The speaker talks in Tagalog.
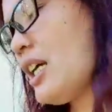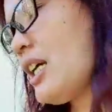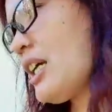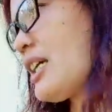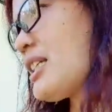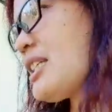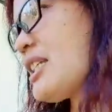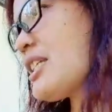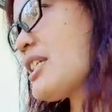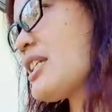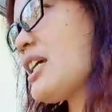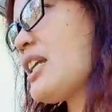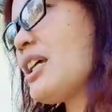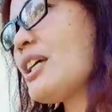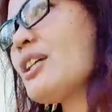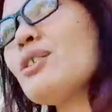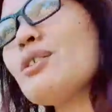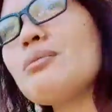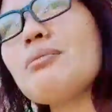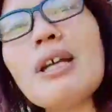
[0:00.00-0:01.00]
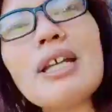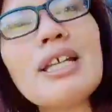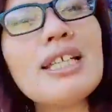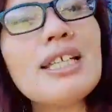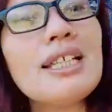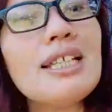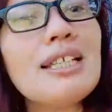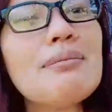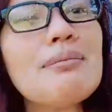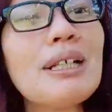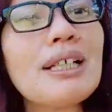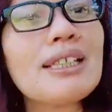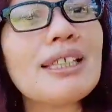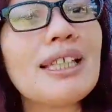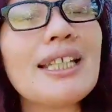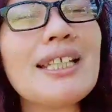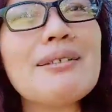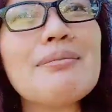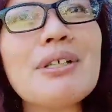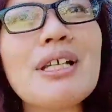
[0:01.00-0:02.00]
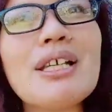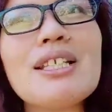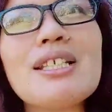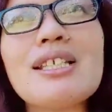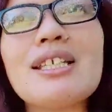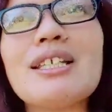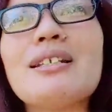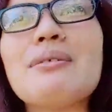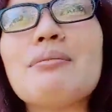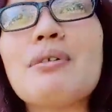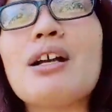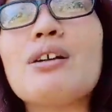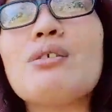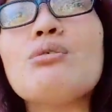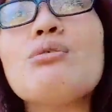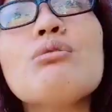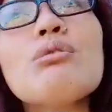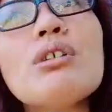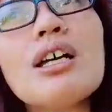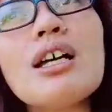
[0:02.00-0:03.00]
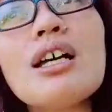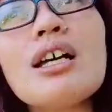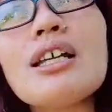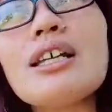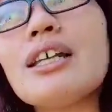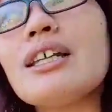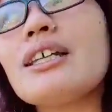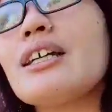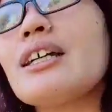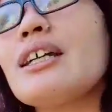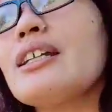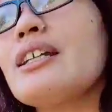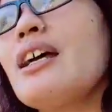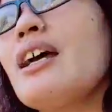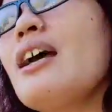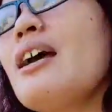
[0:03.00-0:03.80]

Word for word: kasi siya lang yung mahilig magtanim guys eh, ng mga gulay, ayan.